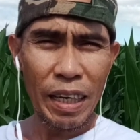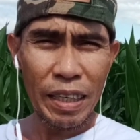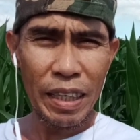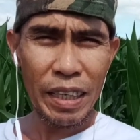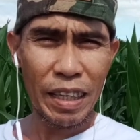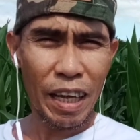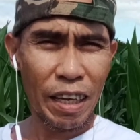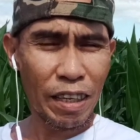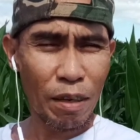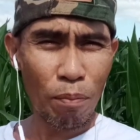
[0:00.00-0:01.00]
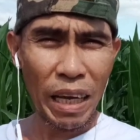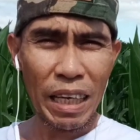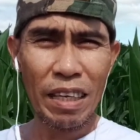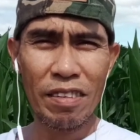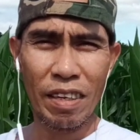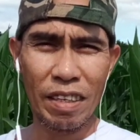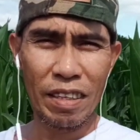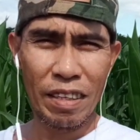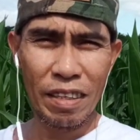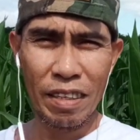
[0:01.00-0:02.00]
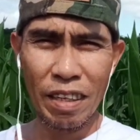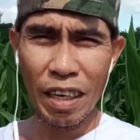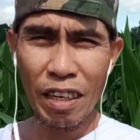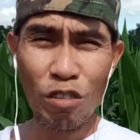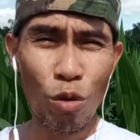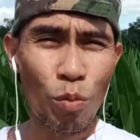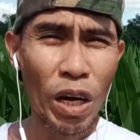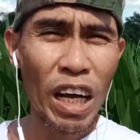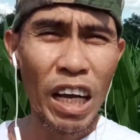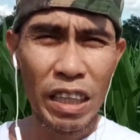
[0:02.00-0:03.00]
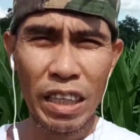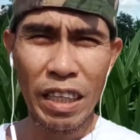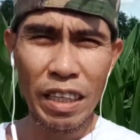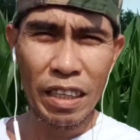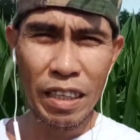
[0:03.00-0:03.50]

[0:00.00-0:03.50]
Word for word: gitna ng maisan na sobrang kati.